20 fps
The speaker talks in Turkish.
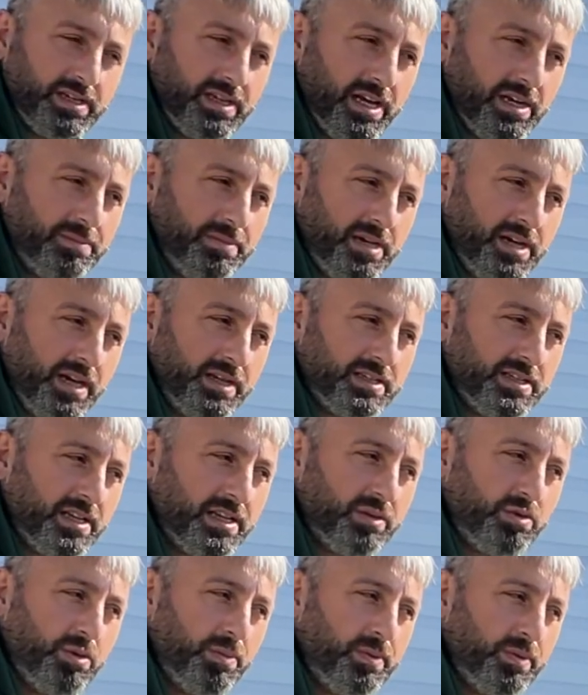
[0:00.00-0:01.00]
yani birkaç
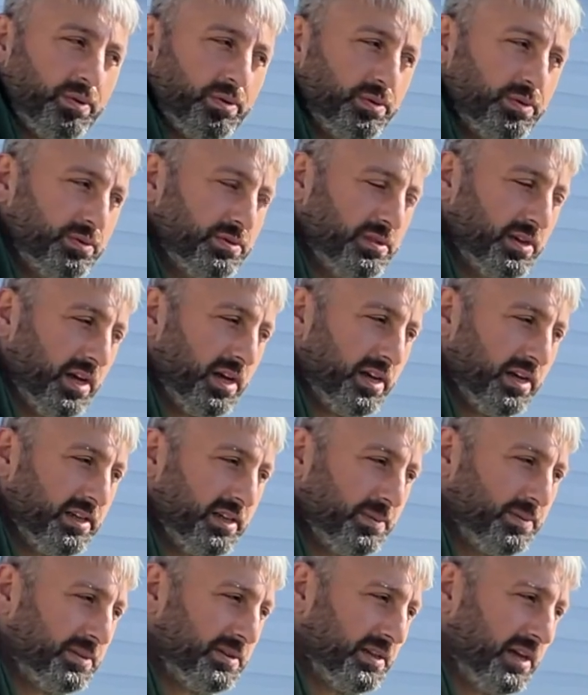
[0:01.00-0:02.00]
tane köpek olunca
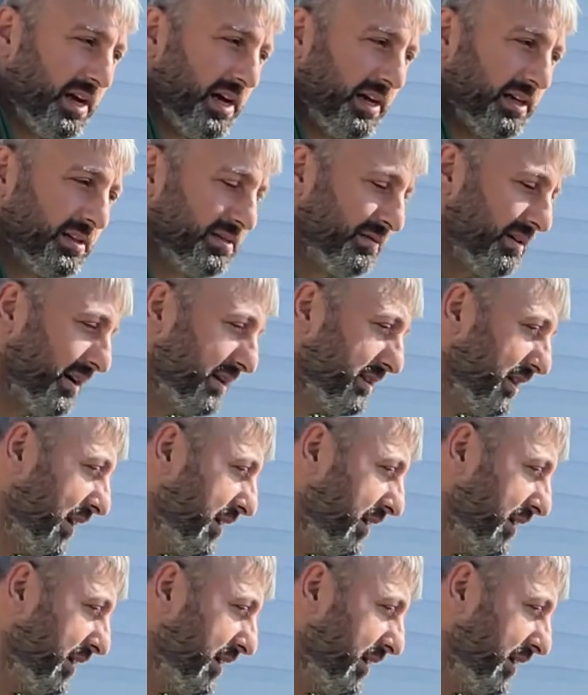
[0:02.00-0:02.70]
hepsini aynı vakte